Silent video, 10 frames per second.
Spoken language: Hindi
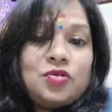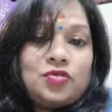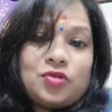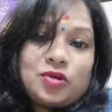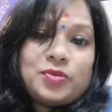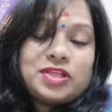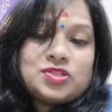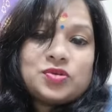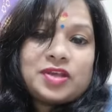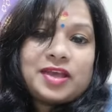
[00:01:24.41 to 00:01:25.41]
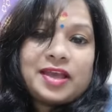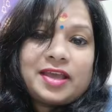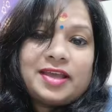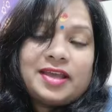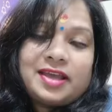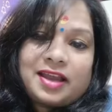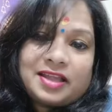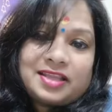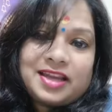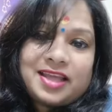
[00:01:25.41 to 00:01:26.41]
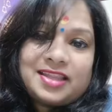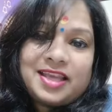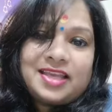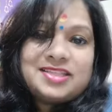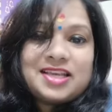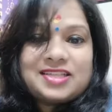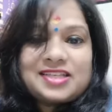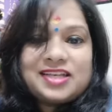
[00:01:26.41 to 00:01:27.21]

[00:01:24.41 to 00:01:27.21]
फूल बन चुके हैं राधे राधे जय श्री